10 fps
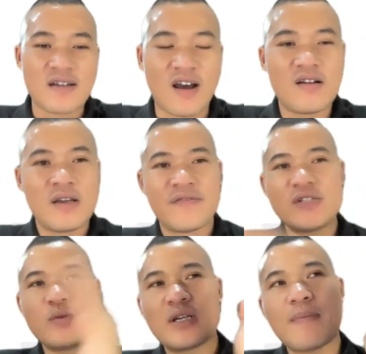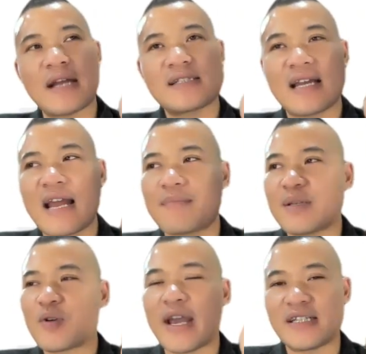Đó, ví dụ như bạn sẽ
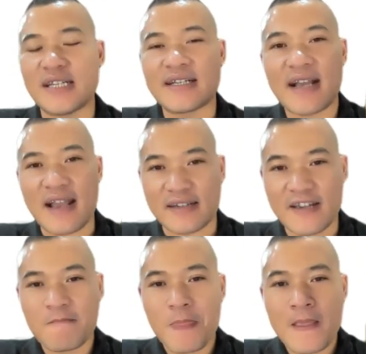làm ra một hành trình khách hàng đi.